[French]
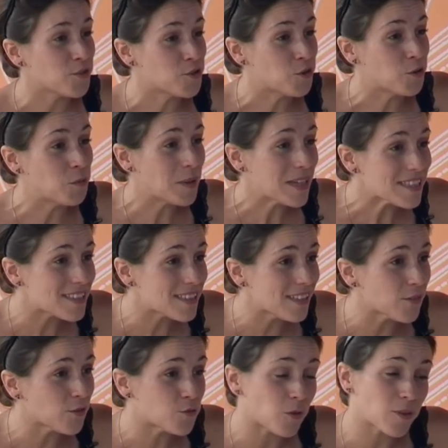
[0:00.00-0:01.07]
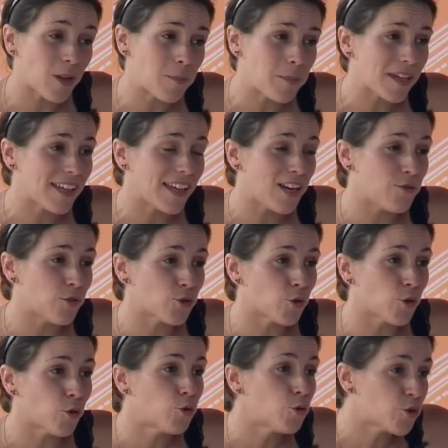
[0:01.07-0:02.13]
Anchaud, merci. On ne demandera pas quel est
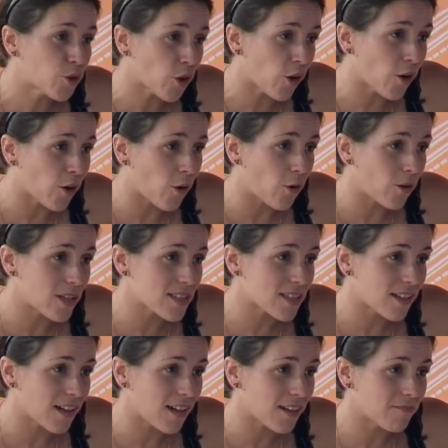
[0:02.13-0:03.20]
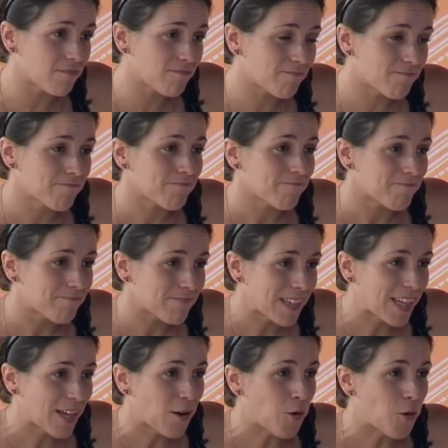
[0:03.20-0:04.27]
votre coup de cœur. On laissera
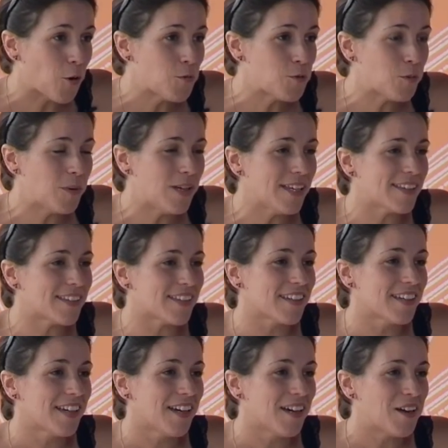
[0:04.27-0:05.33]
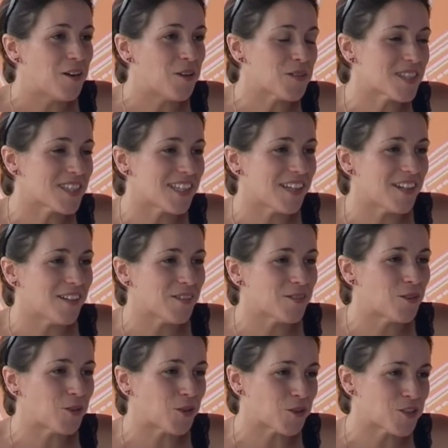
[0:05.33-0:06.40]
au public l'ancien
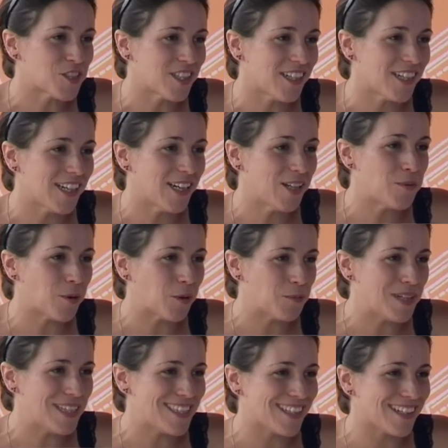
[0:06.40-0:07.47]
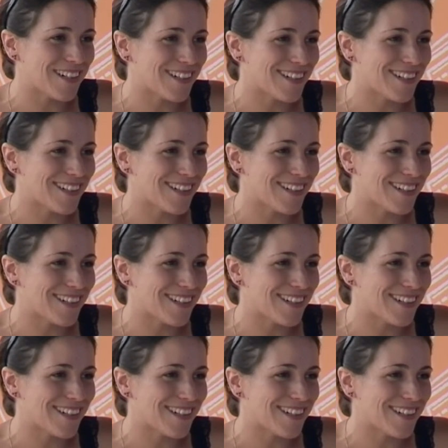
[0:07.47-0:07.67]
de trancher et de prendre plaisir.